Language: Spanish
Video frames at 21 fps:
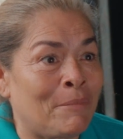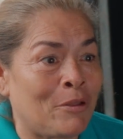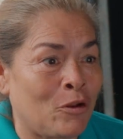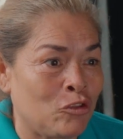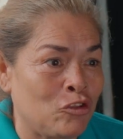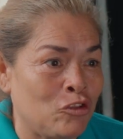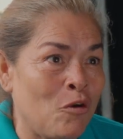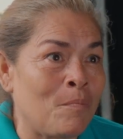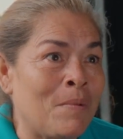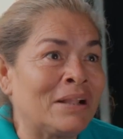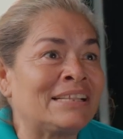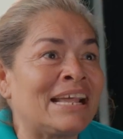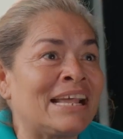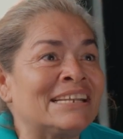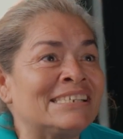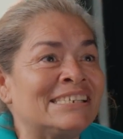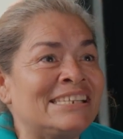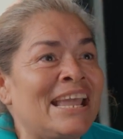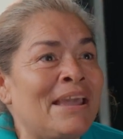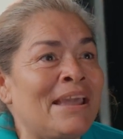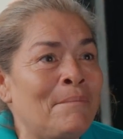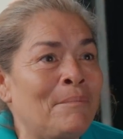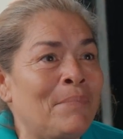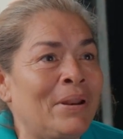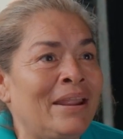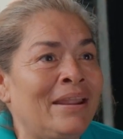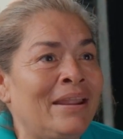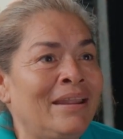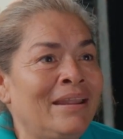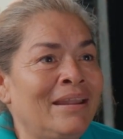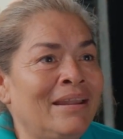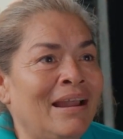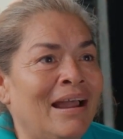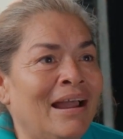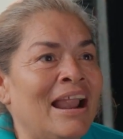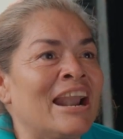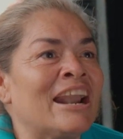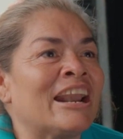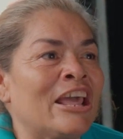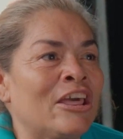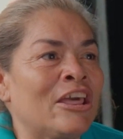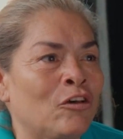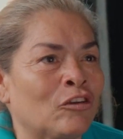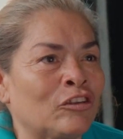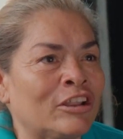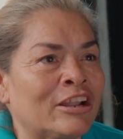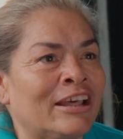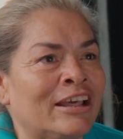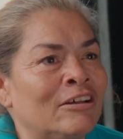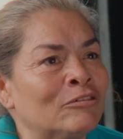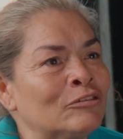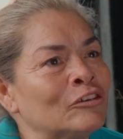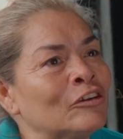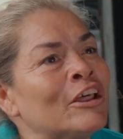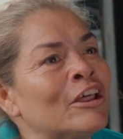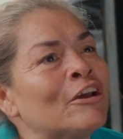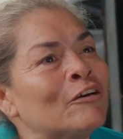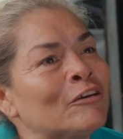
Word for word: pero Dios va a estar siempre alrededor de cada uno de